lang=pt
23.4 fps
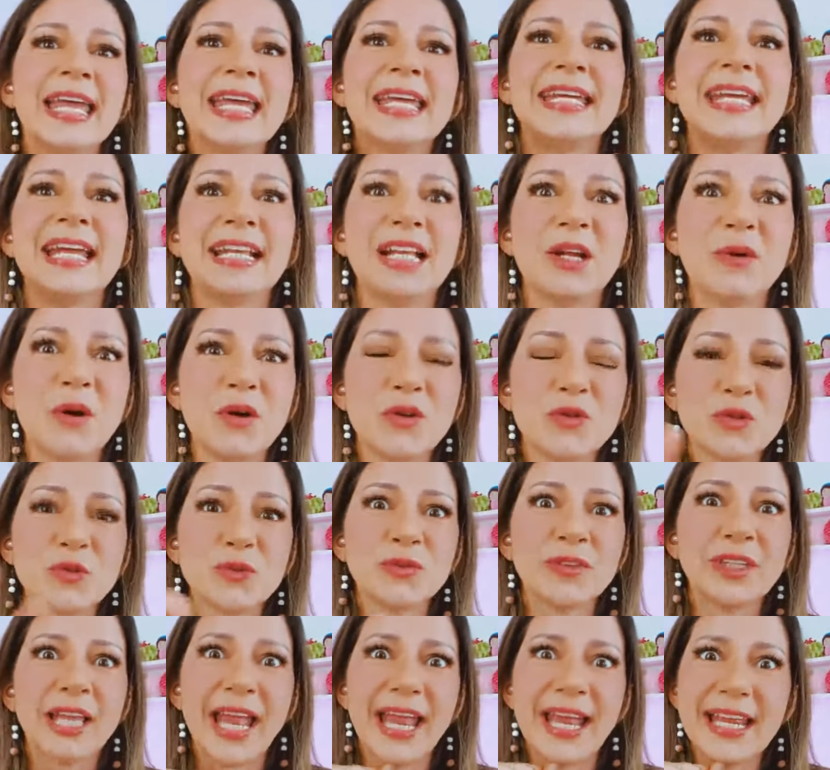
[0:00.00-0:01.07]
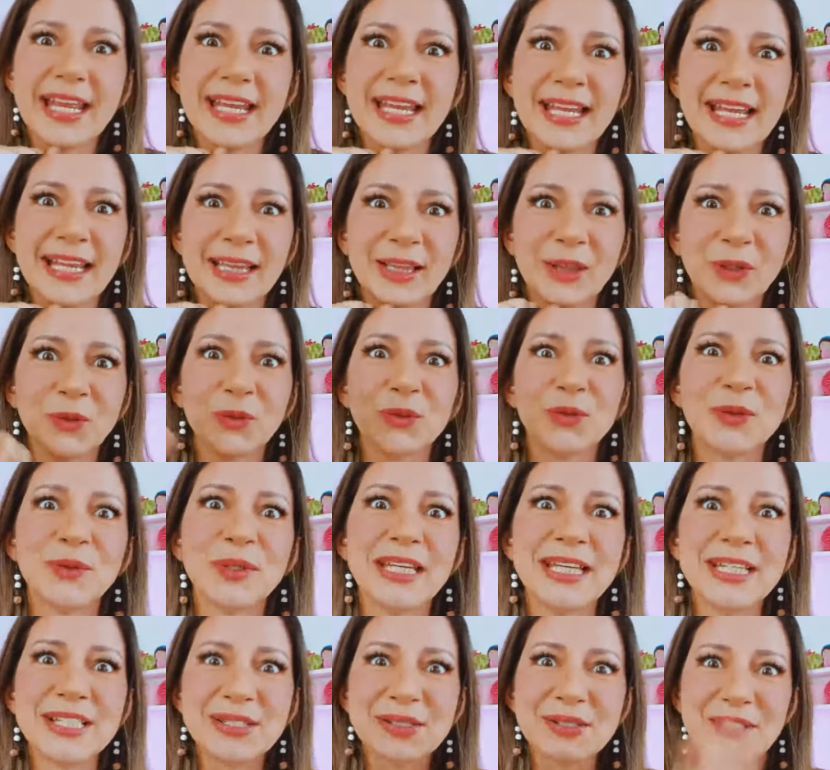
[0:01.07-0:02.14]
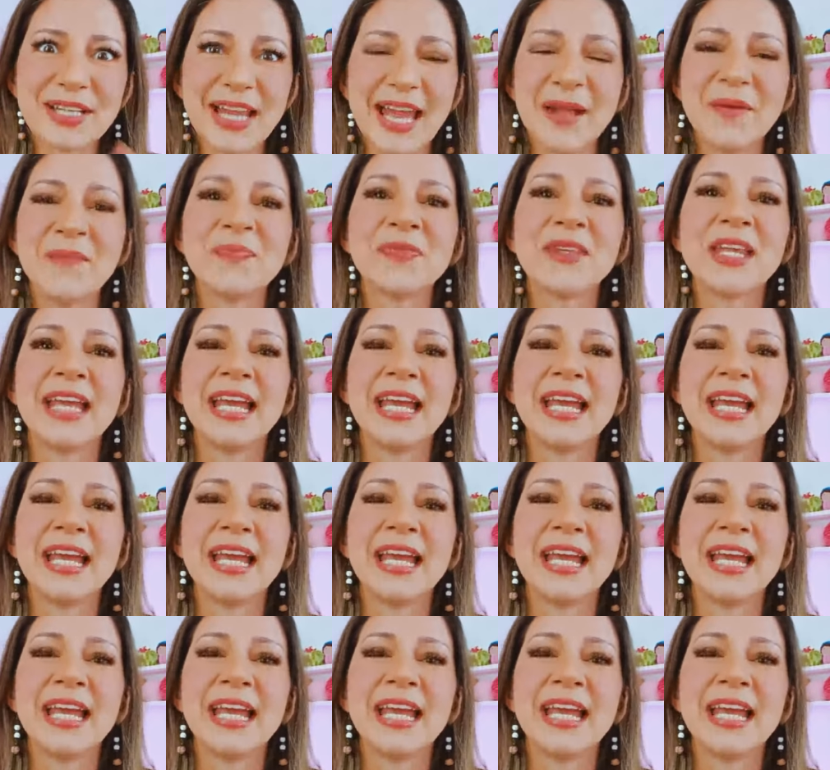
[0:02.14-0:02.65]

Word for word: E então eu juntei tudo isso, né?